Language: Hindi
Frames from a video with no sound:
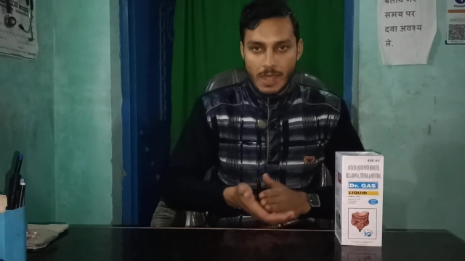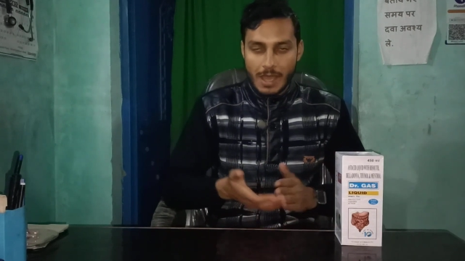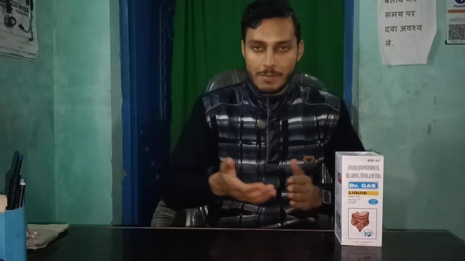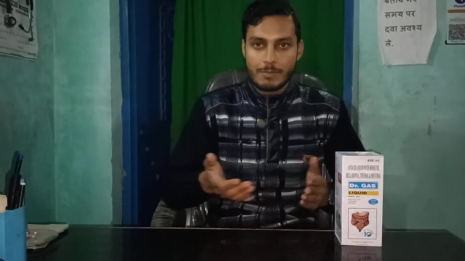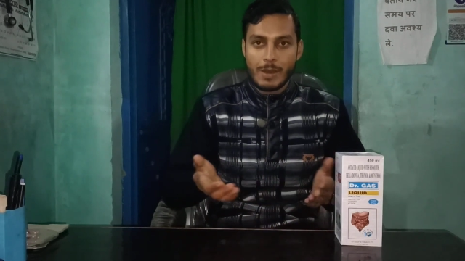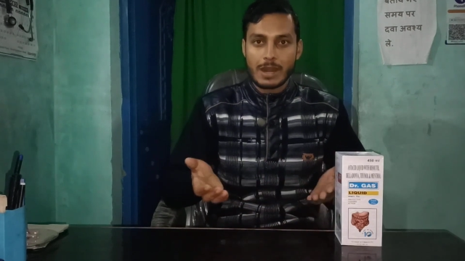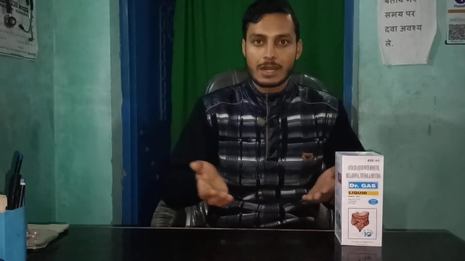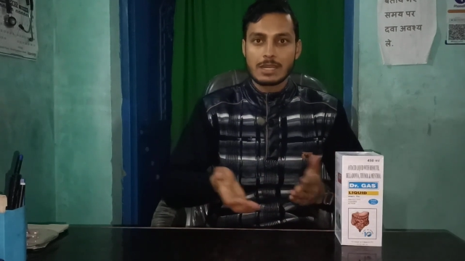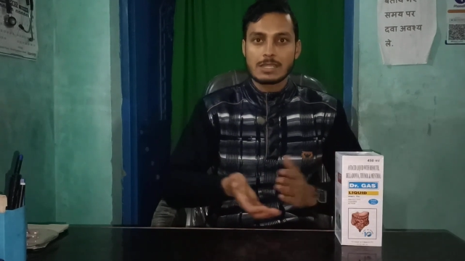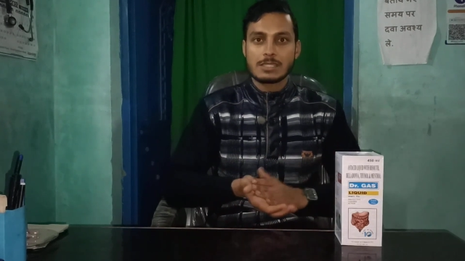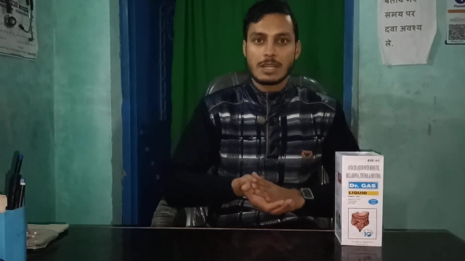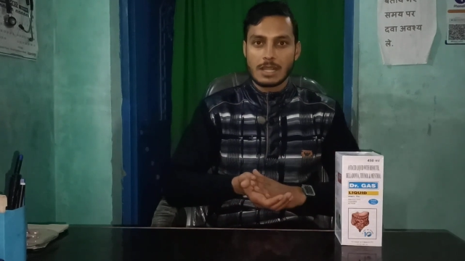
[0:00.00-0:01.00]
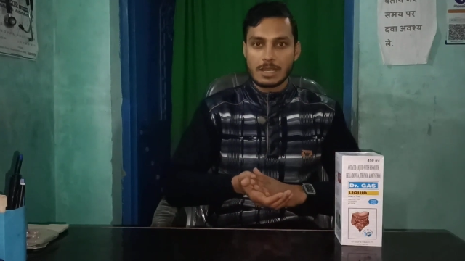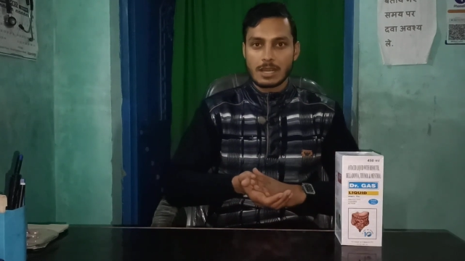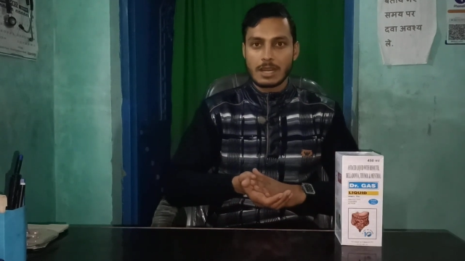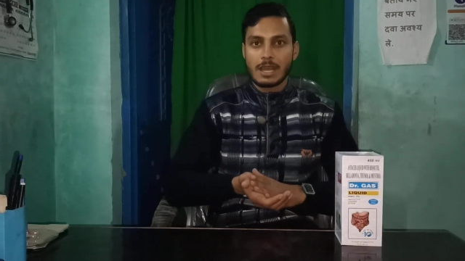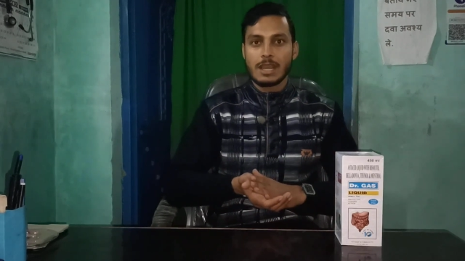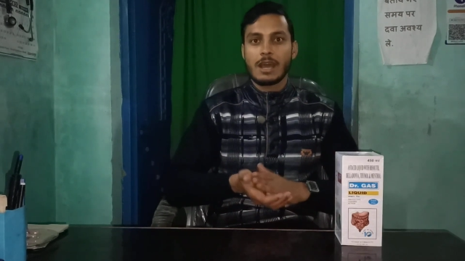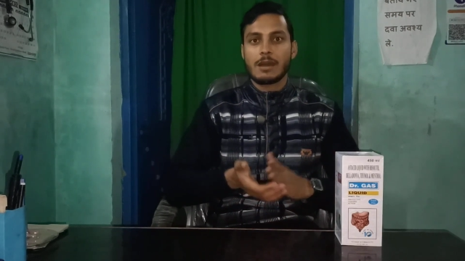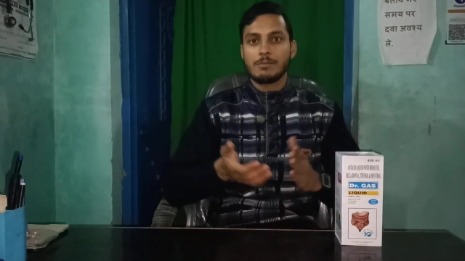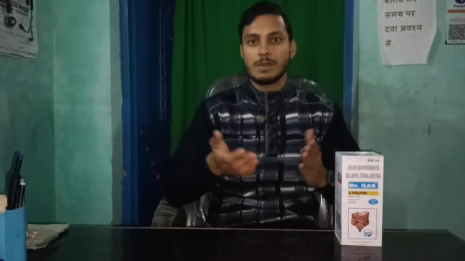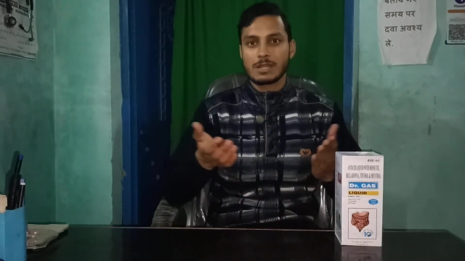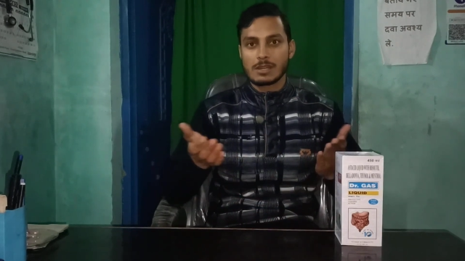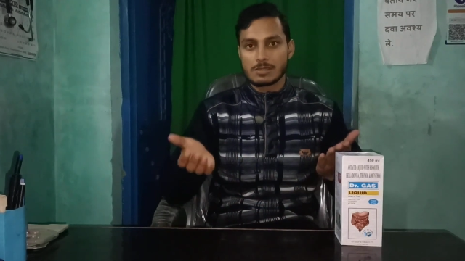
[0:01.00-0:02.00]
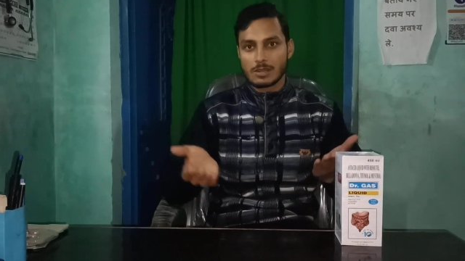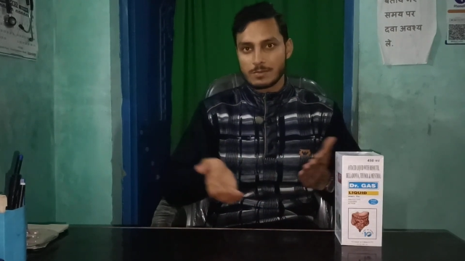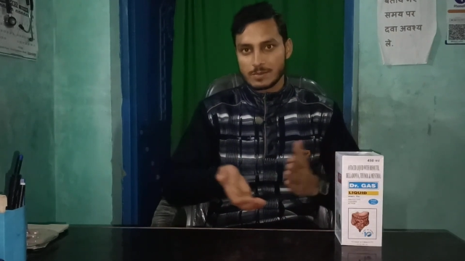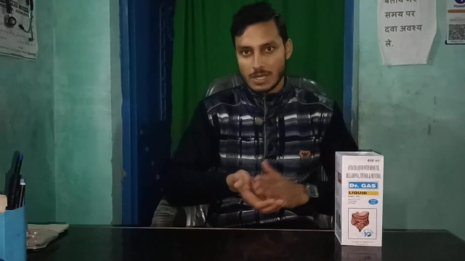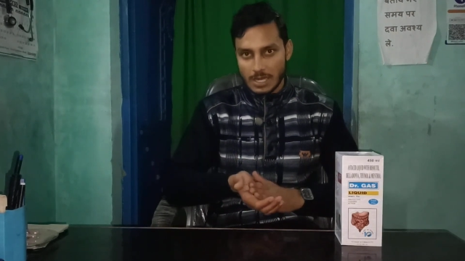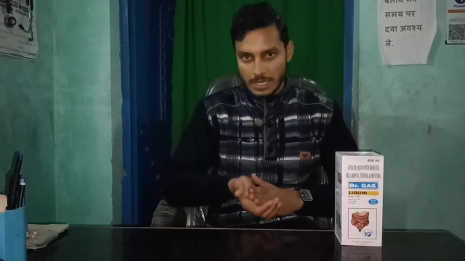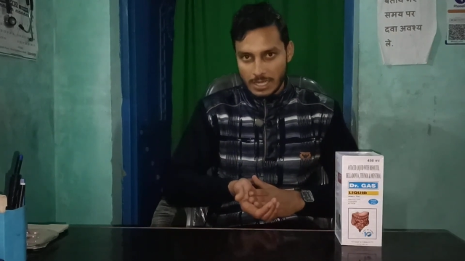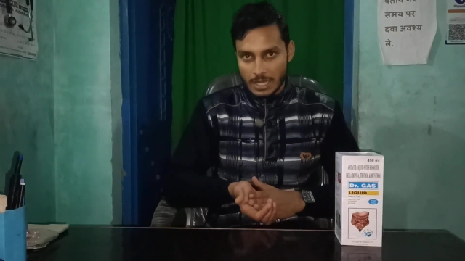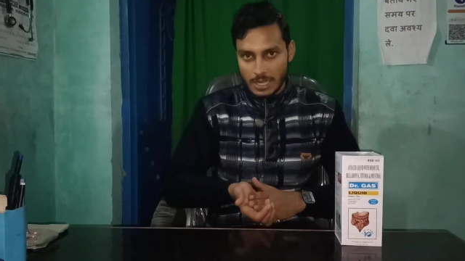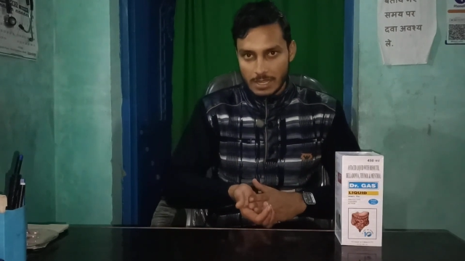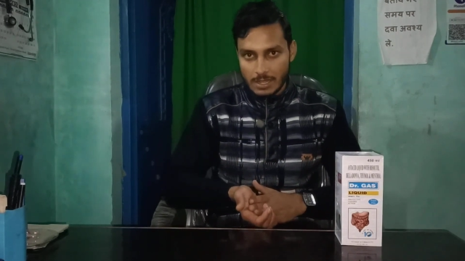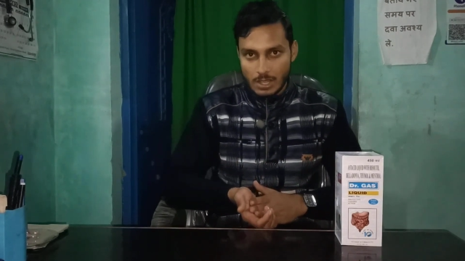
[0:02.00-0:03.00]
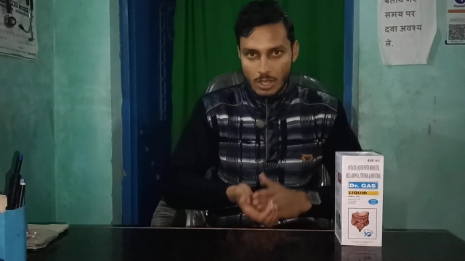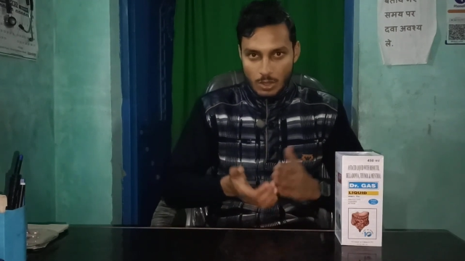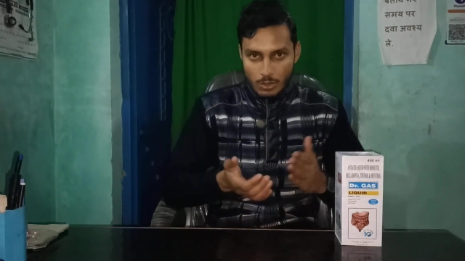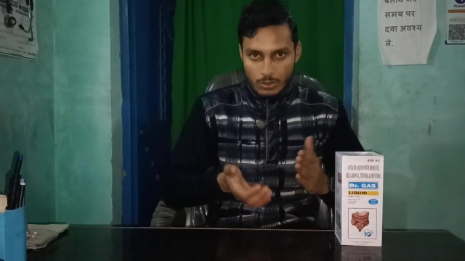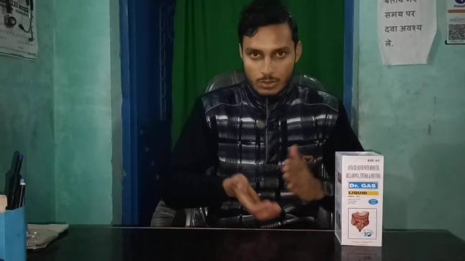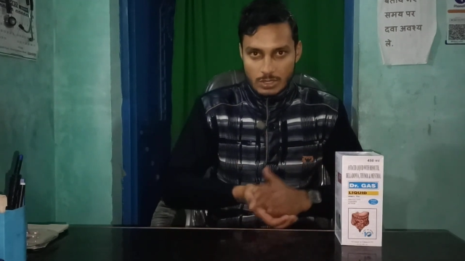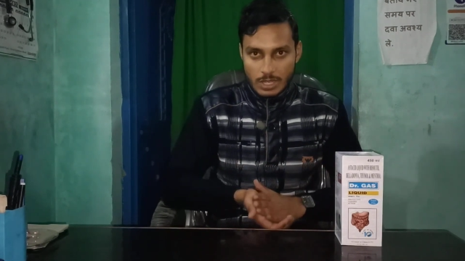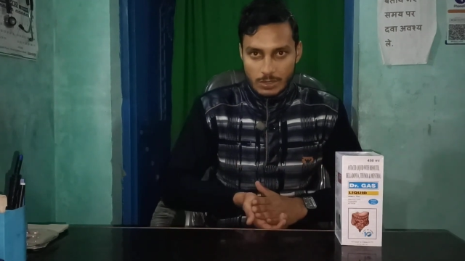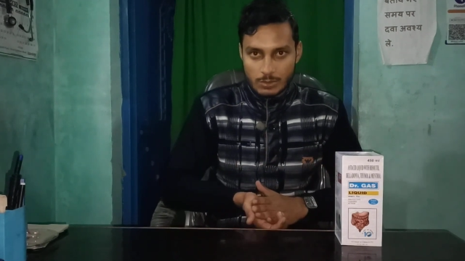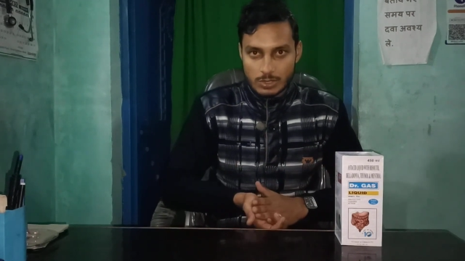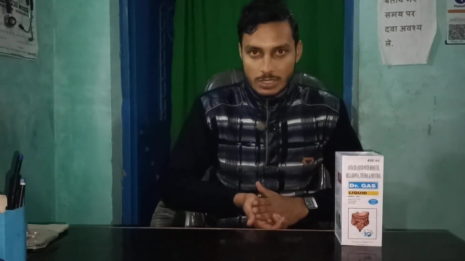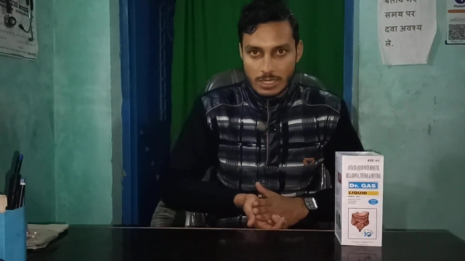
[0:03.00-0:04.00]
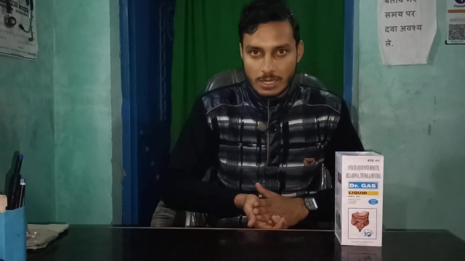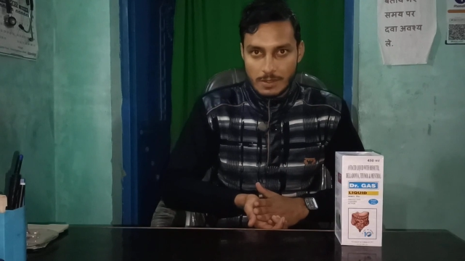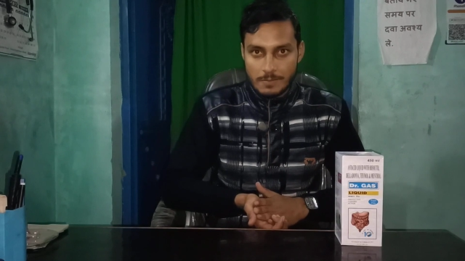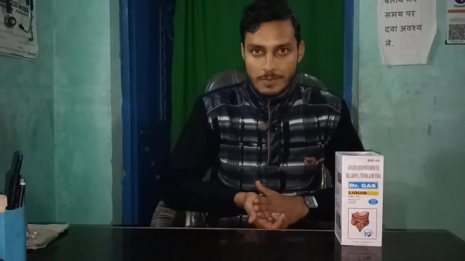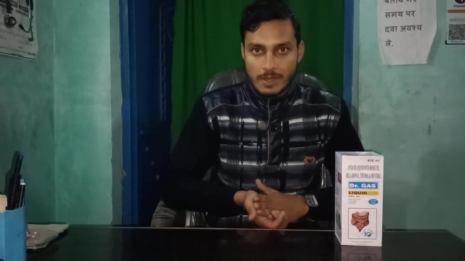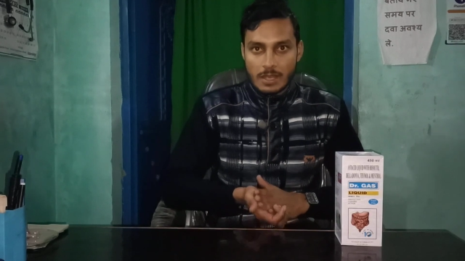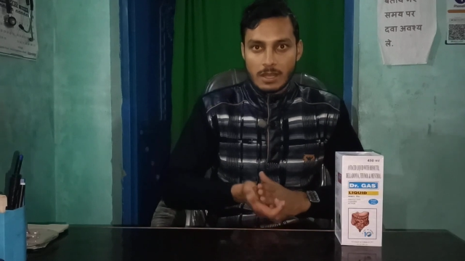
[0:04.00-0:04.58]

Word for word: आप मार्केट से लेकर आएँ आप मेडिकल शॉप से लेकर आएँ और उसका यूज करें